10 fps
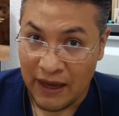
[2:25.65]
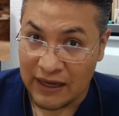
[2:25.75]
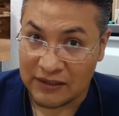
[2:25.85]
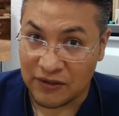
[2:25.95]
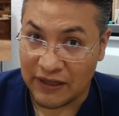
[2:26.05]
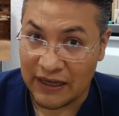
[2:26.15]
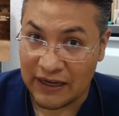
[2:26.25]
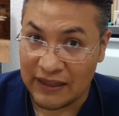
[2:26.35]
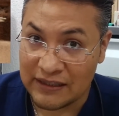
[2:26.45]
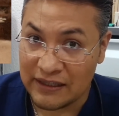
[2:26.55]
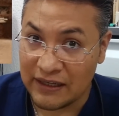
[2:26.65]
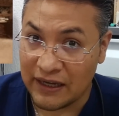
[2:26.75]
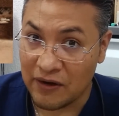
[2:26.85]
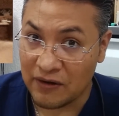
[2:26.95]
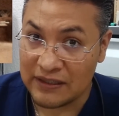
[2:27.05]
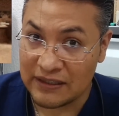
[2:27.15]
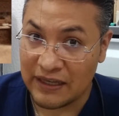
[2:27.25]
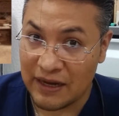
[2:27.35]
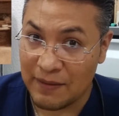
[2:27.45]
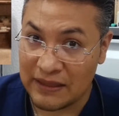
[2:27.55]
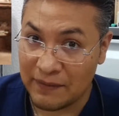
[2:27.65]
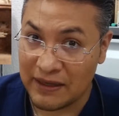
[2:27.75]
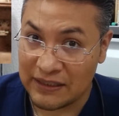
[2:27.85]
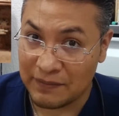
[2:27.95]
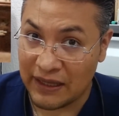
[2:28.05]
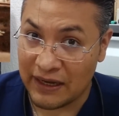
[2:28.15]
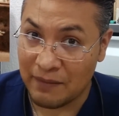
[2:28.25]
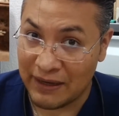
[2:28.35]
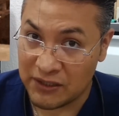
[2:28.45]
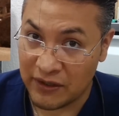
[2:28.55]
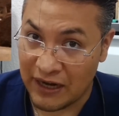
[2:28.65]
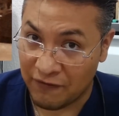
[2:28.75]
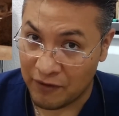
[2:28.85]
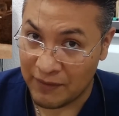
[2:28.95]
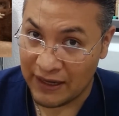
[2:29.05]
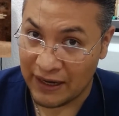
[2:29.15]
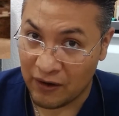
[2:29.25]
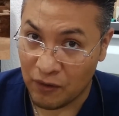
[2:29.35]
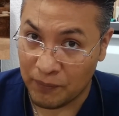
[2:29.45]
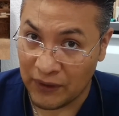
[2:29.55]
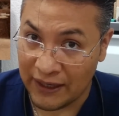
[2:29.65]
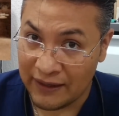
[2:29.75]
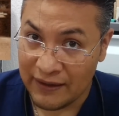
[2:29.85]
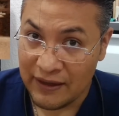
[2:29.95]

Esto quiere decir que no necesariamente va a aceptar el macho en la forma de la cópula,